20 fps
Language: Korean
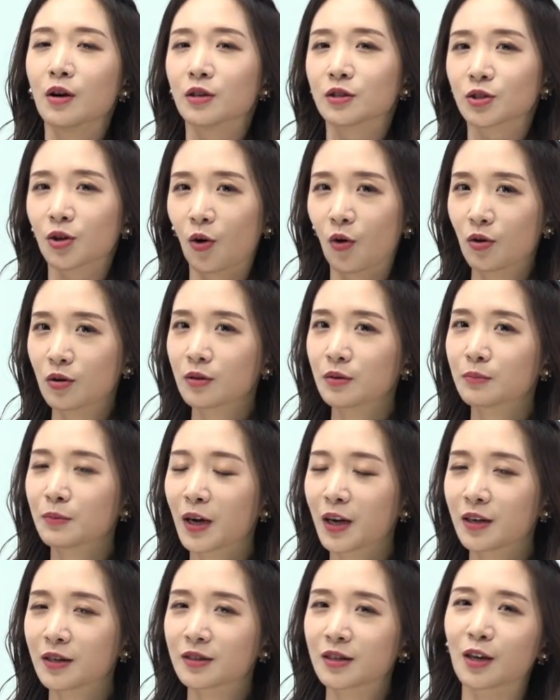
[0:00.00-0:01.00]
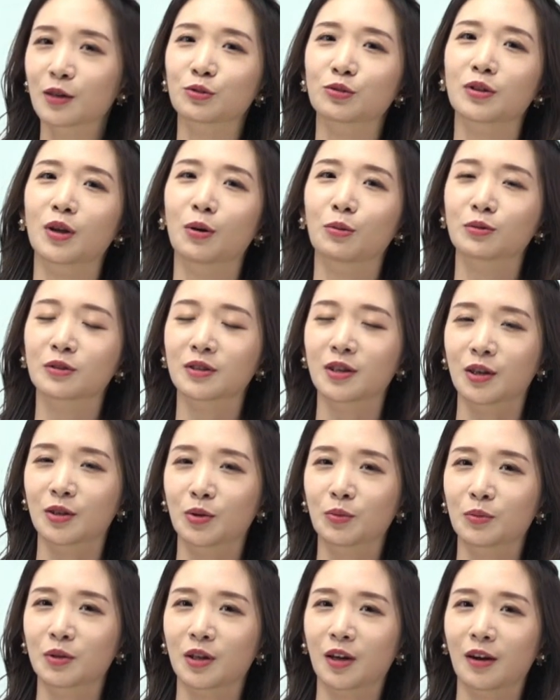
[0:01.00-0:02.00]
정말 자주 나오는
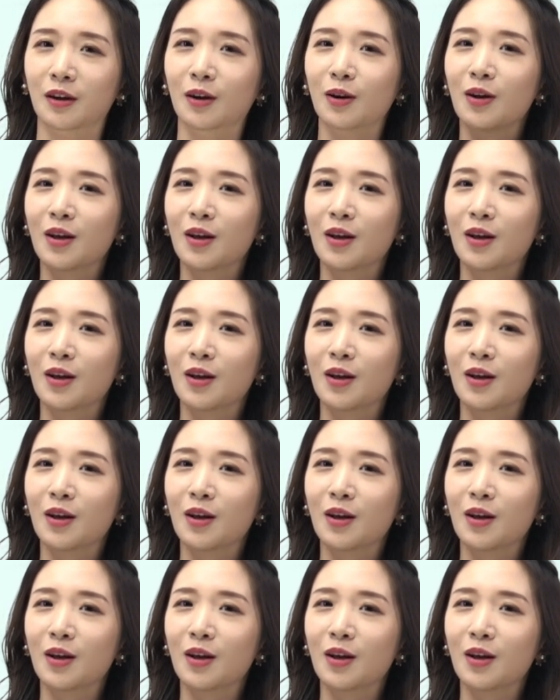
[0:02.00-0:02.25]
단어입니다.